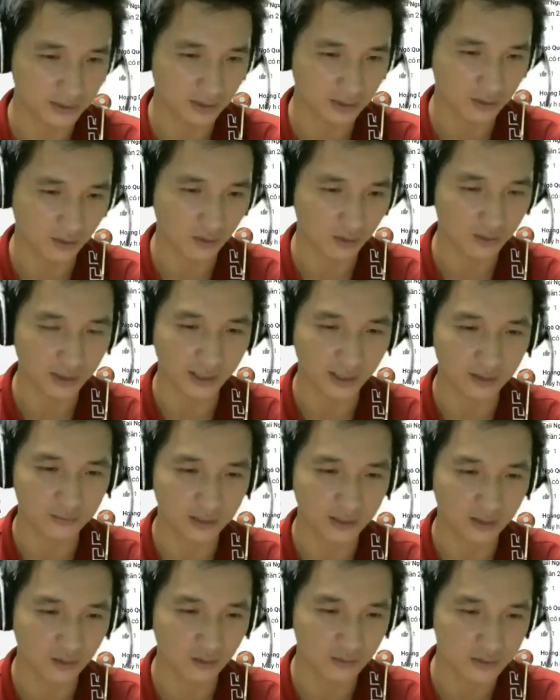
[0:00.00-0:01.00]
có, cái này
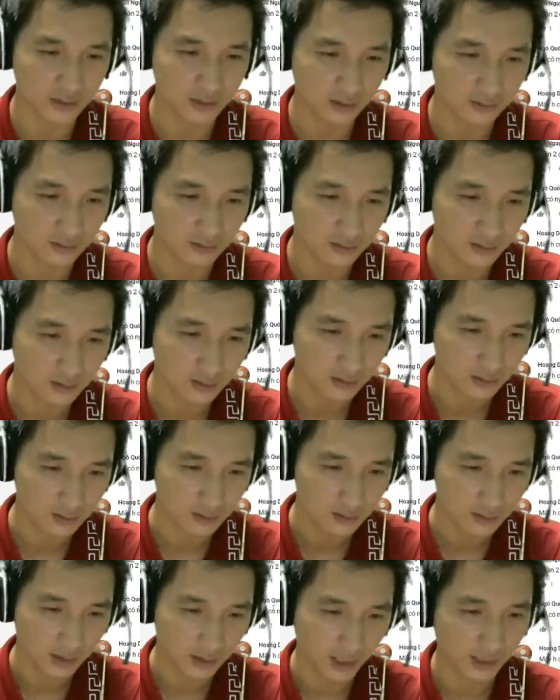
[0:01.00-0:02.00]
không tiết lộ trước.
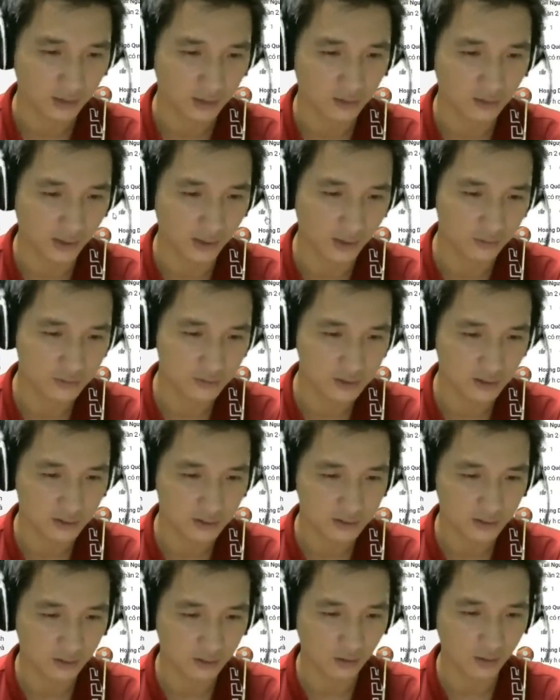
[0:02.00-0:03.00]
Ép có người yêu chưa?
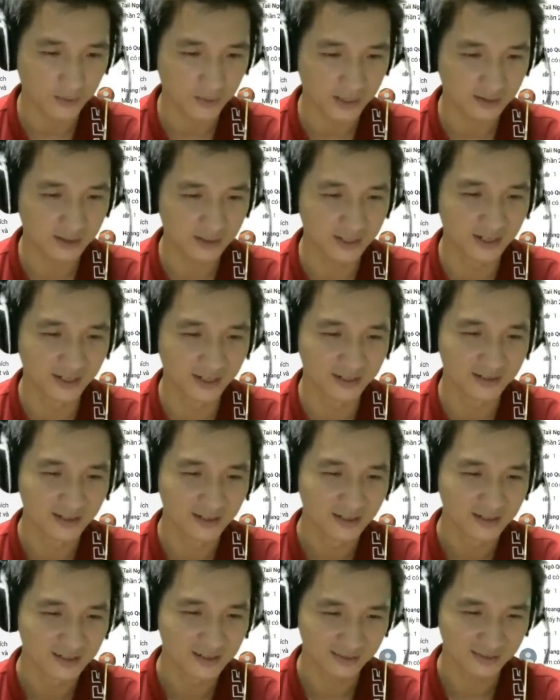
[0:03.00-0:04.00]
Chưa có bạn ơi.
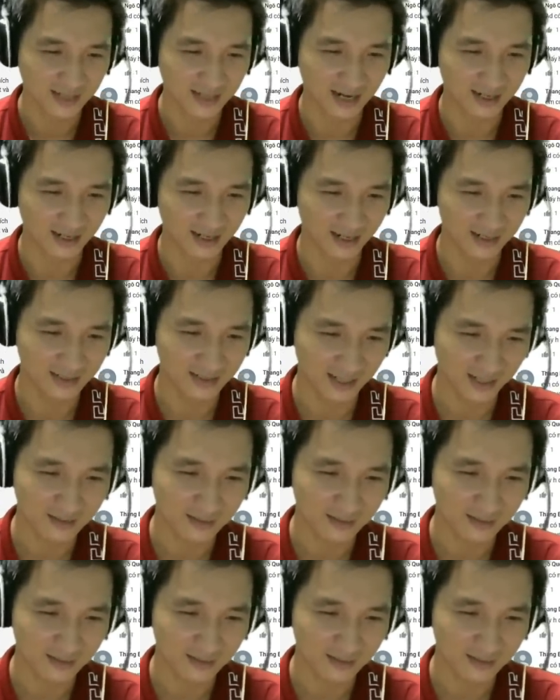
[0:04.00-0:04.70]
Đang ế chết.